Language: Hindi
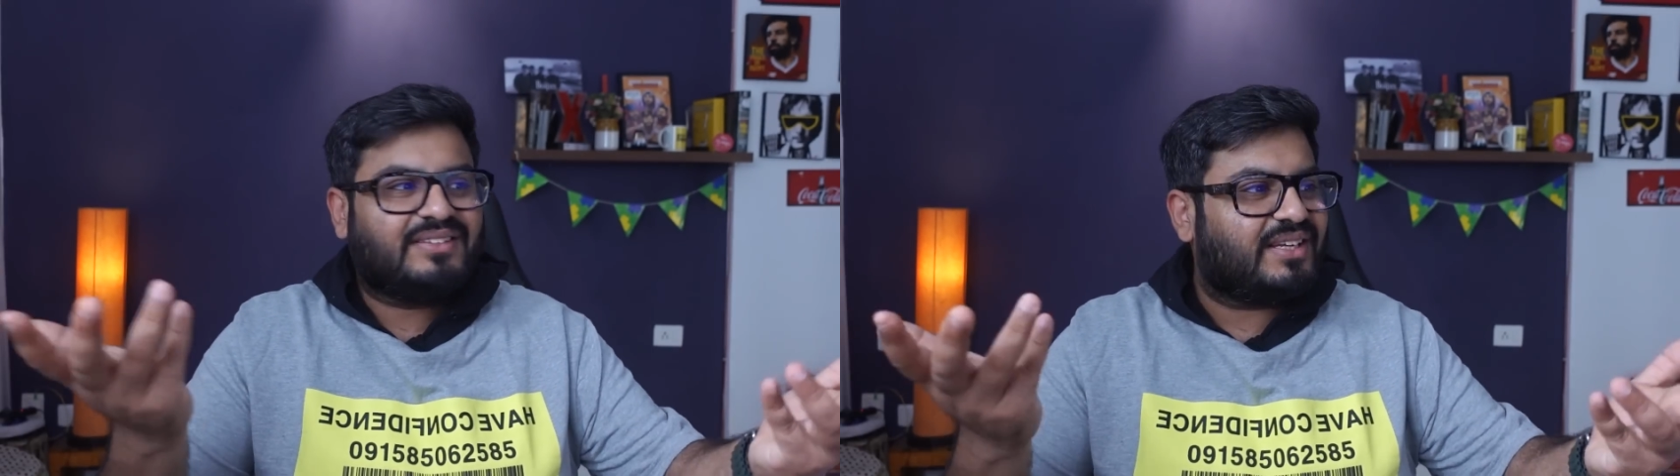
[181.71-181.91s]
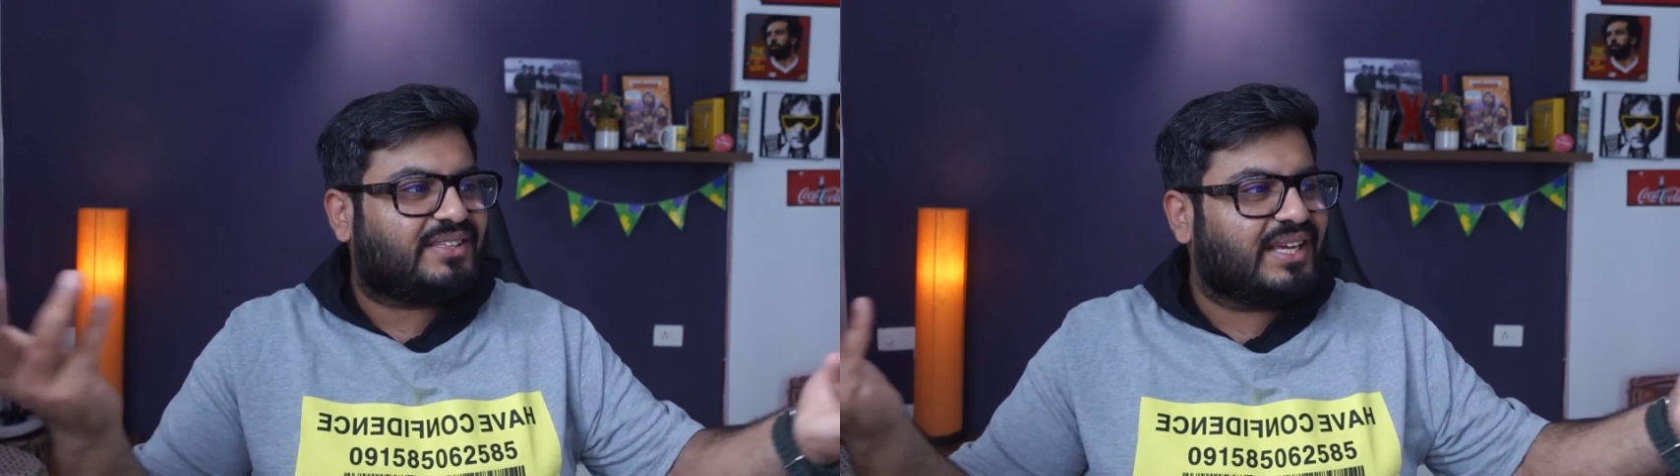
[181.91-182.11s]

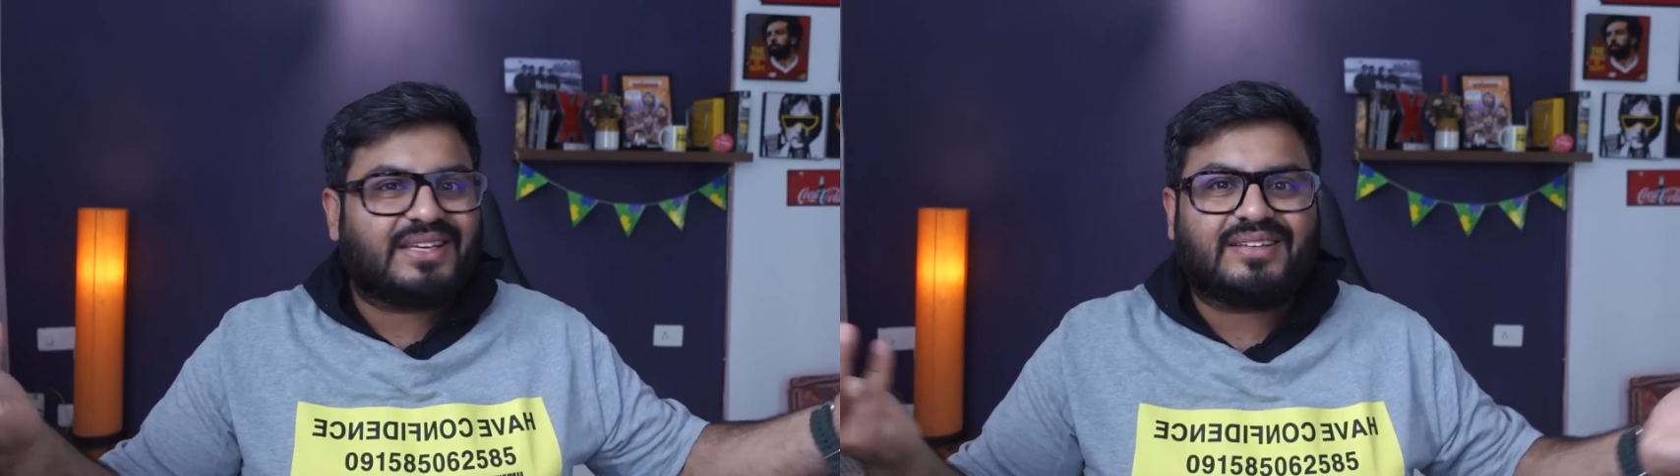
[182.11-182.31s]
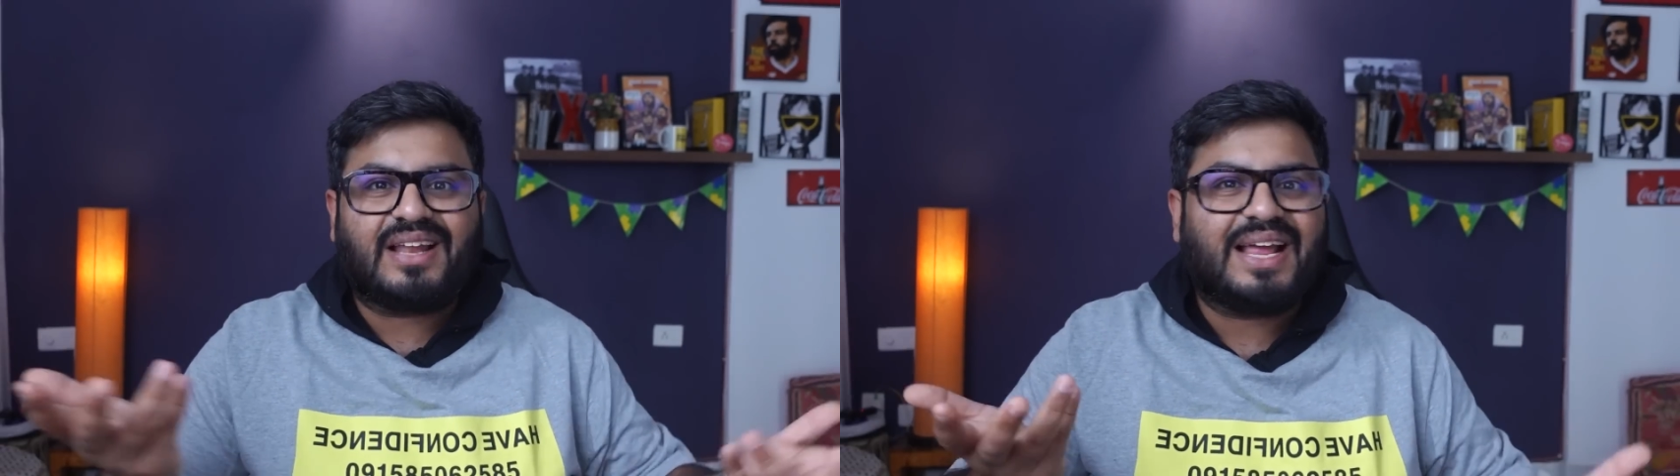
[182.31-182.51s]
चच्चा ही
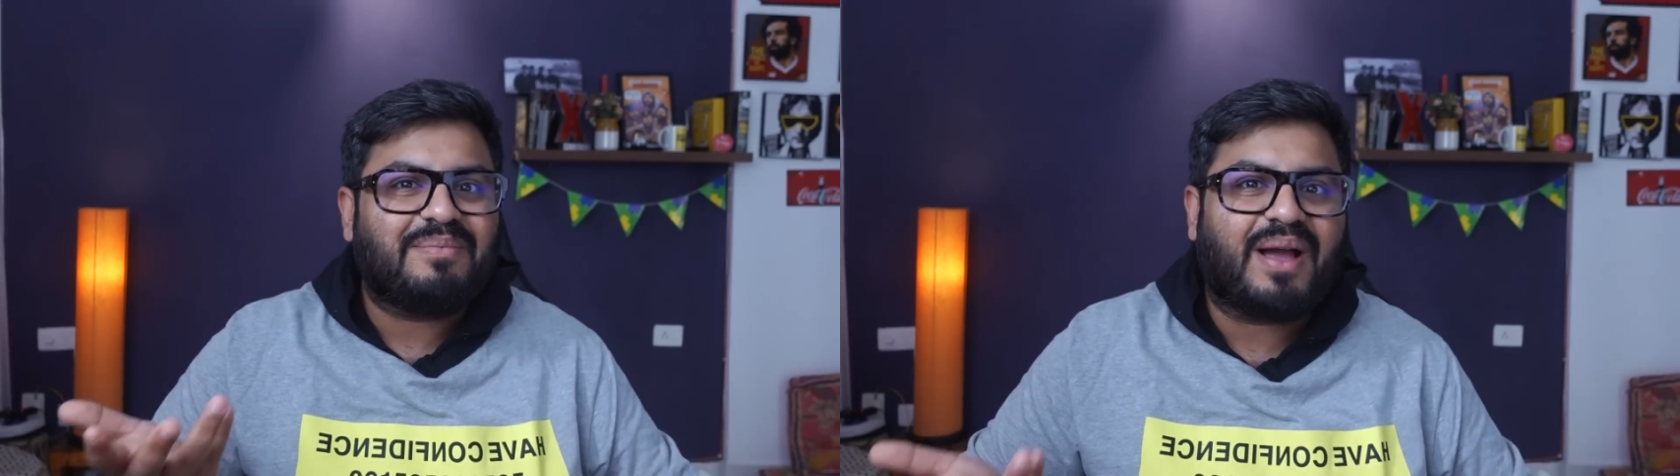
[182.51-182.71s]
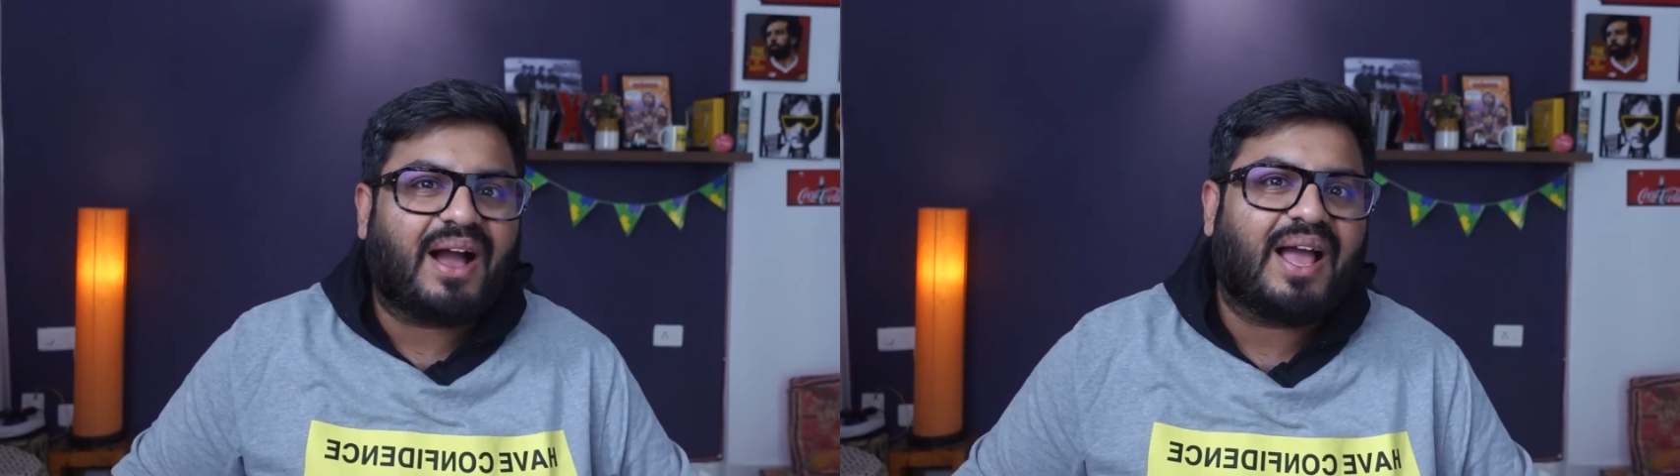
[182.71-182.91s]
किस
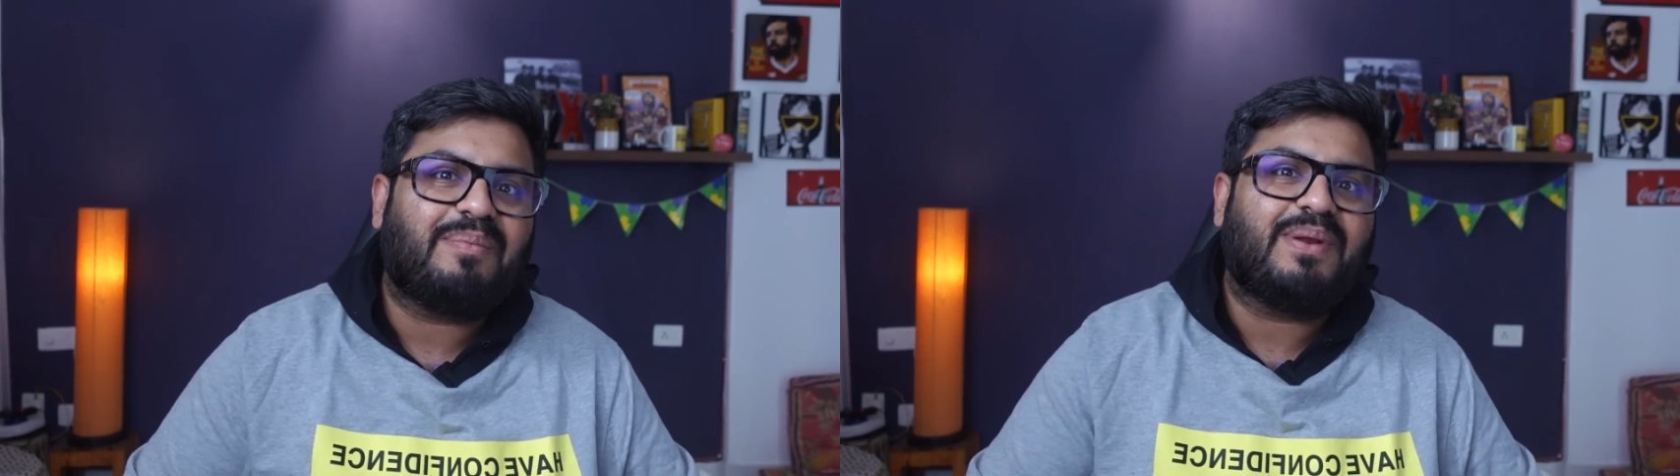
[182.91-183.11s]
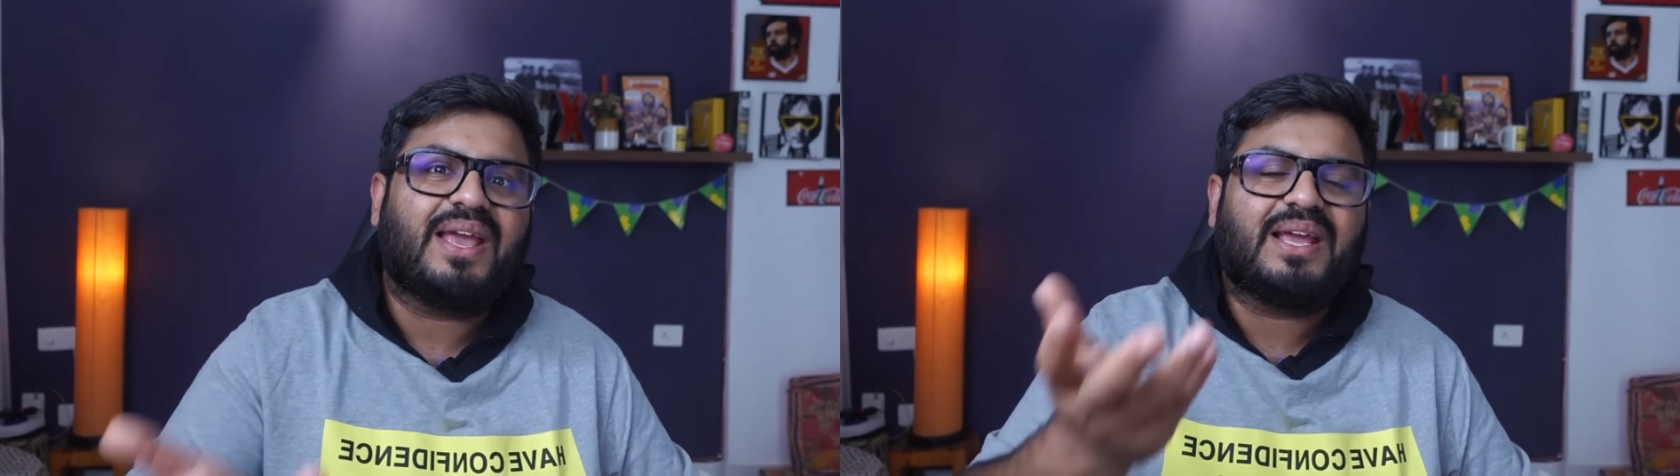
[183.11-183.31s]
लाइन में आ रहा
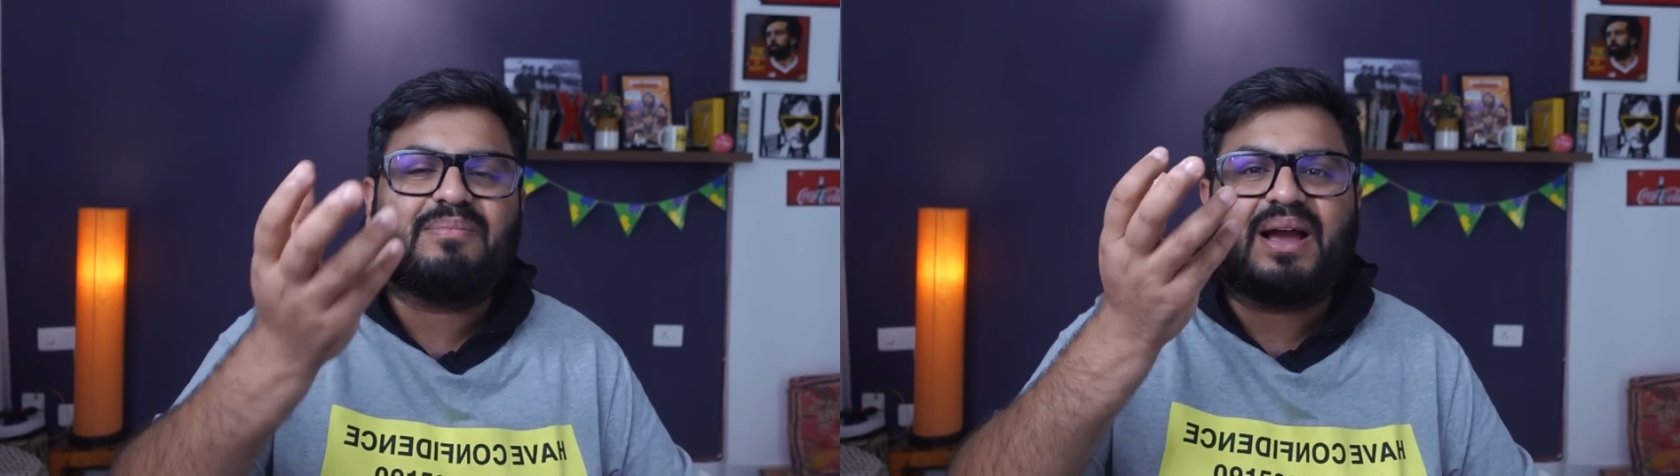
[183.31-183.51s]
है अब लेकिन